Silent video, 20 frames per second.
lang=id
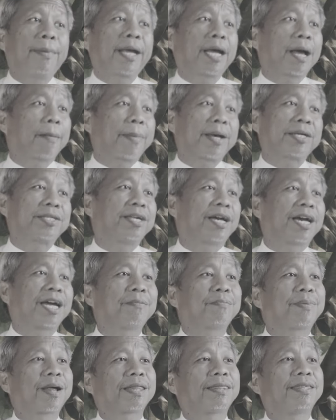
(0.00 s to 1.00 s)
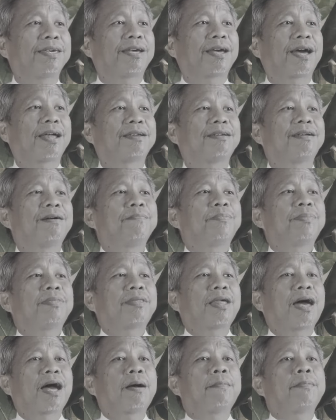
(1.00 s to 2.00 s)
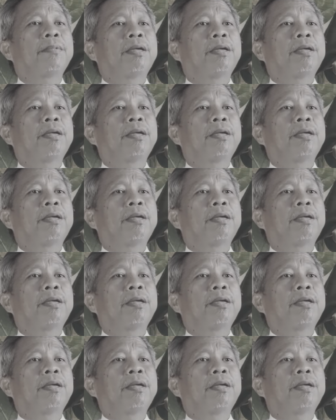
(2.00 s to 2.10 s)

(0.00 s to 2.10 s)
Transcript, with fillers: mereka pasti akan perhatikan. Nah,